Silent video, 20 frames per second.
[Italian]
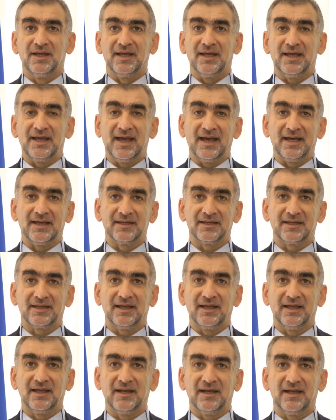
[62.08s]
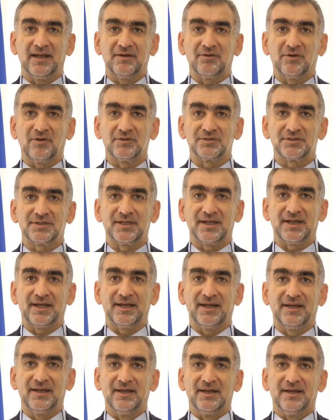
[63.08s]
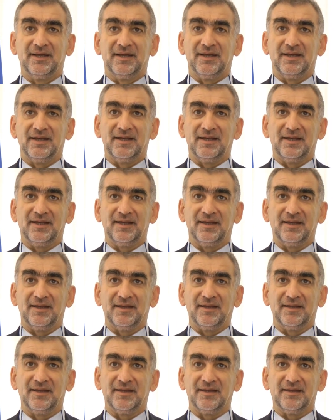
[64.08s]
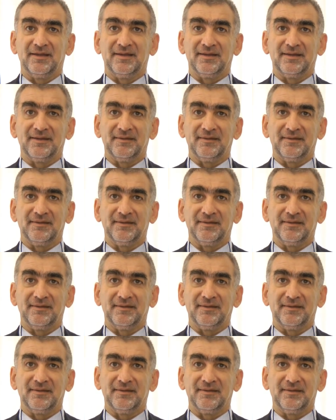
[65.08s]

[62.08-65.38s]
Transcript: e anche la nostra eh,